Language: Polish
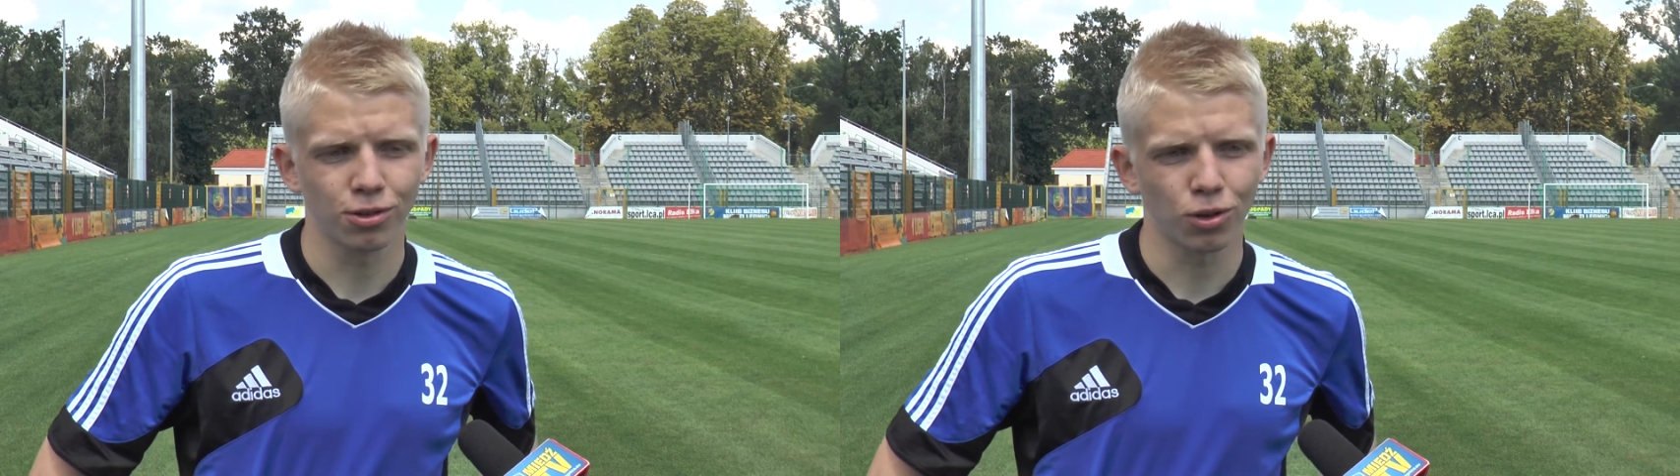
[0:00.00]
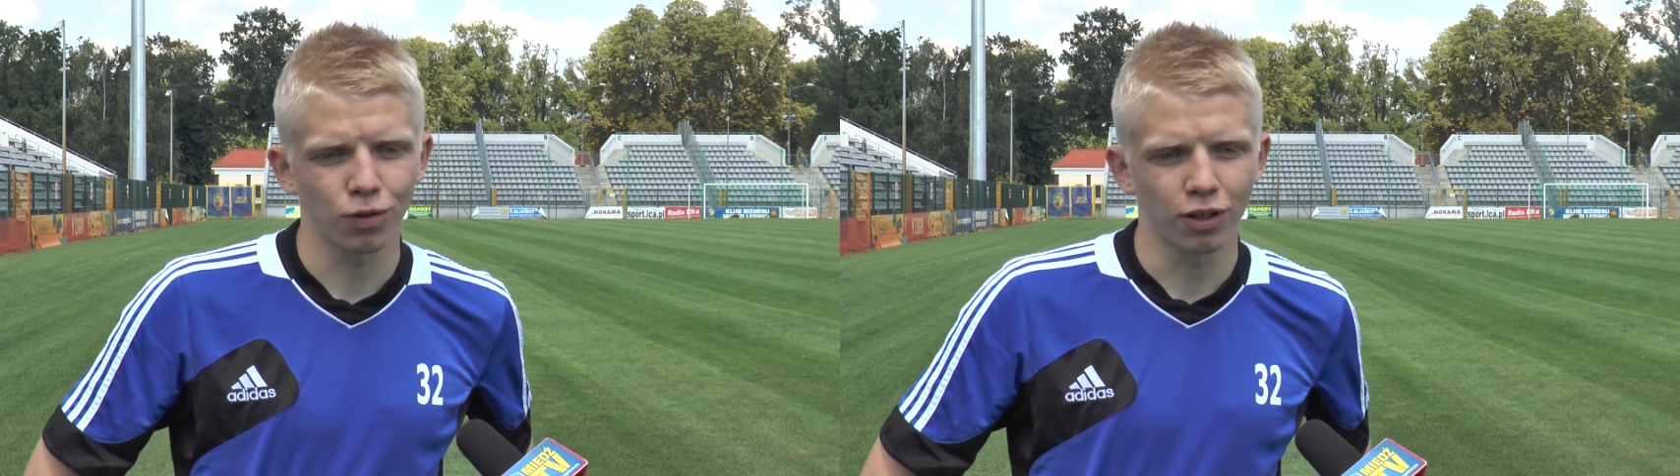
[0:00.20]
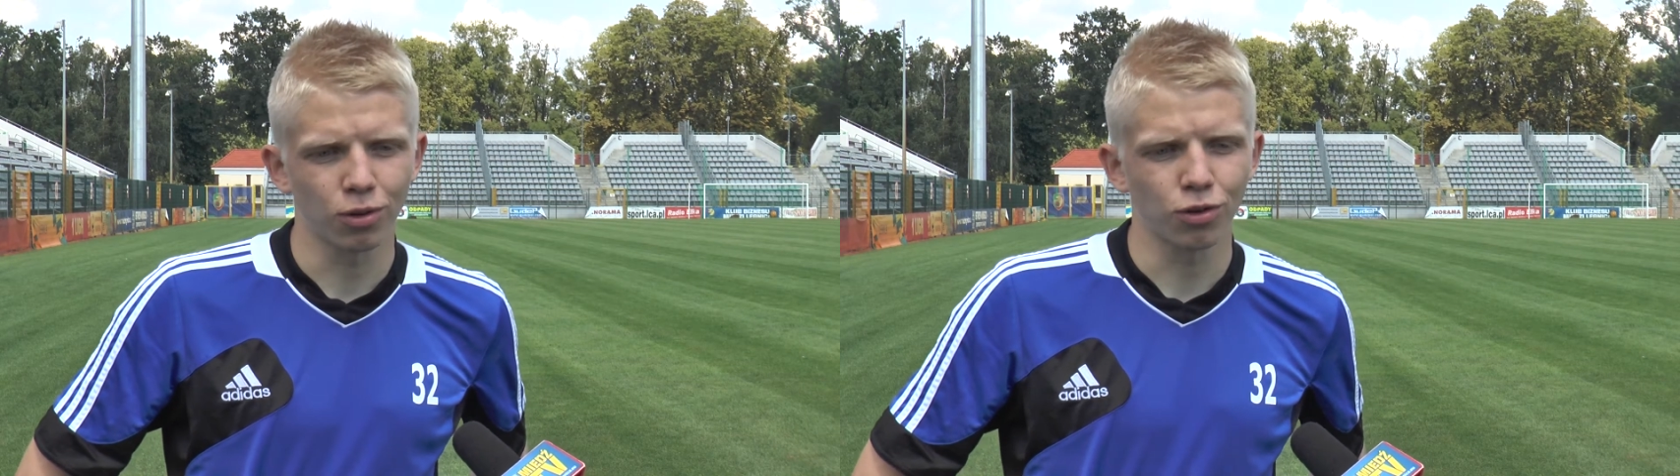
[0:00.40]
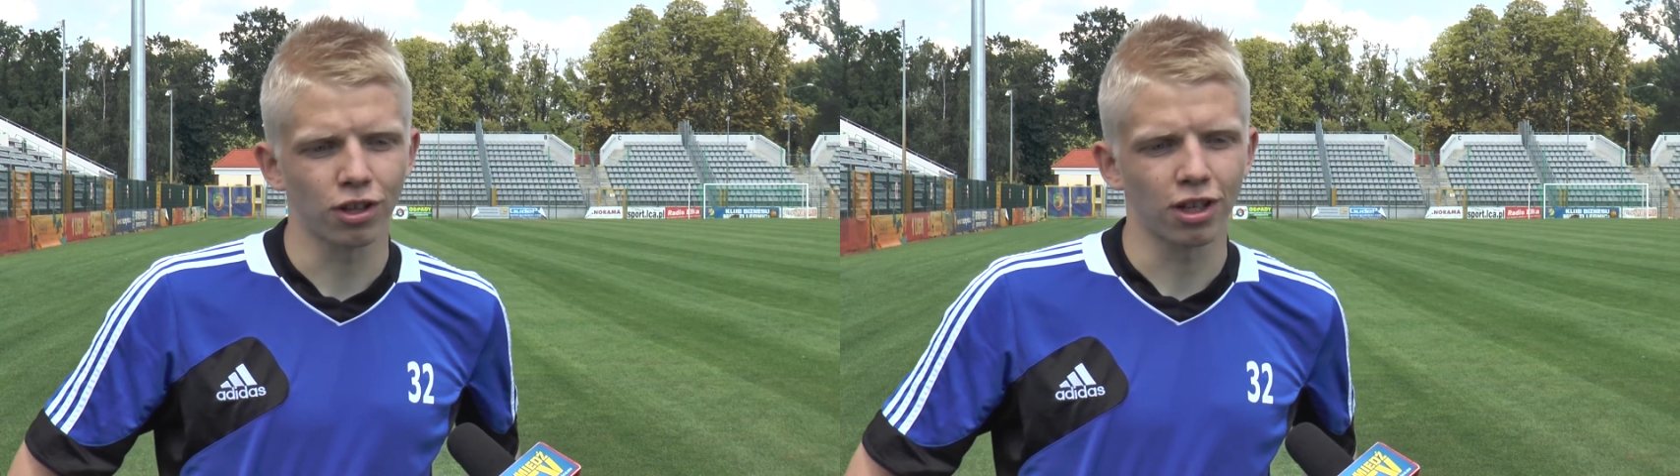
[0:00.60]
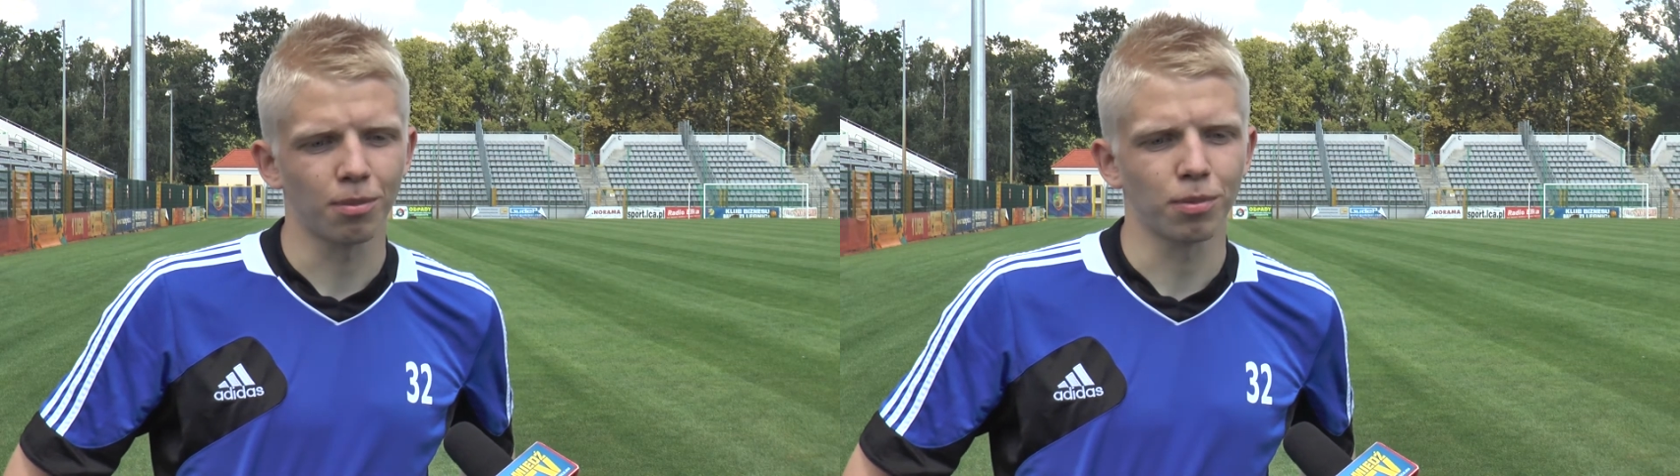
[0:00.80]
czołowa
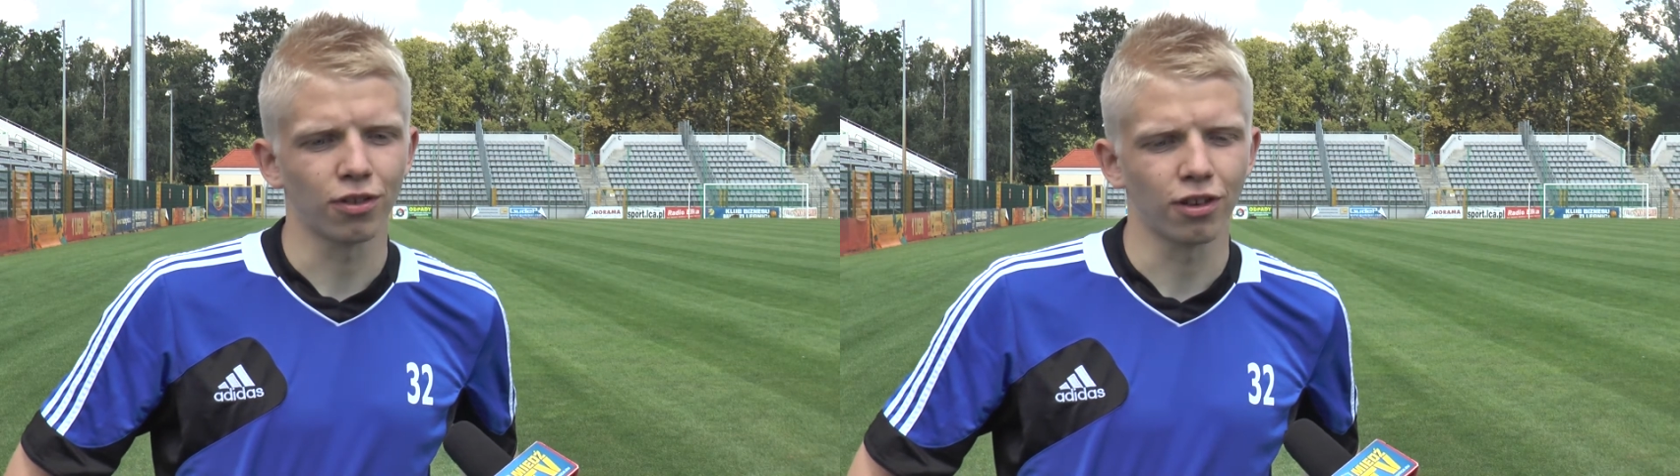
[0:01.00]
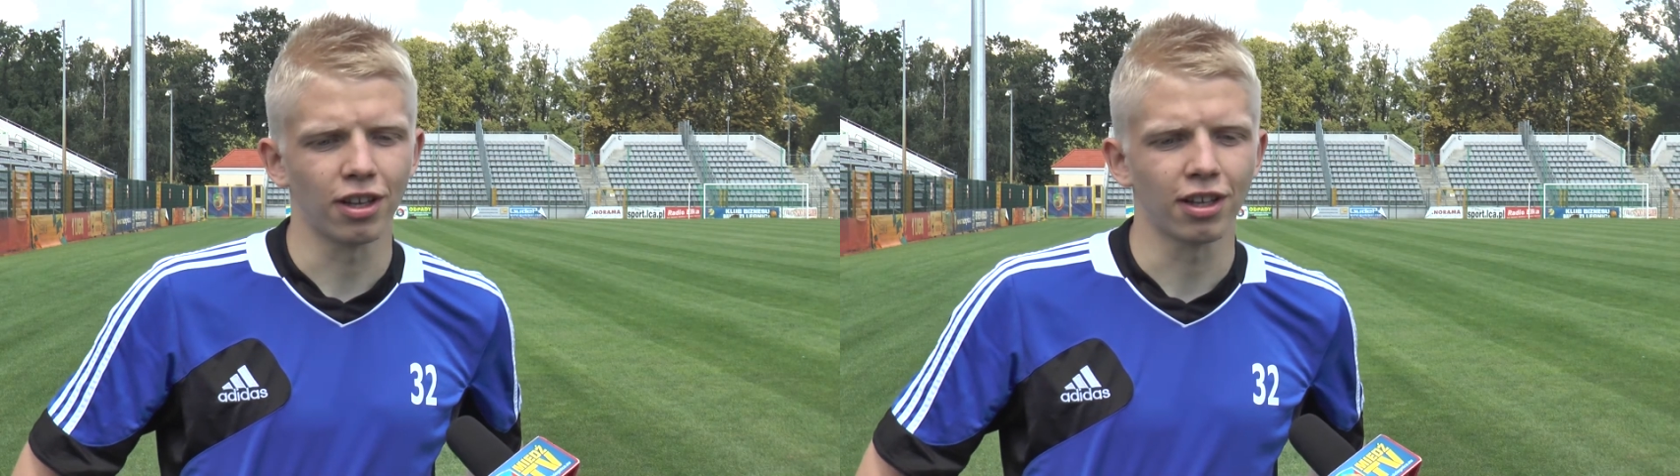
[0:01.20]
drużyna pierwszej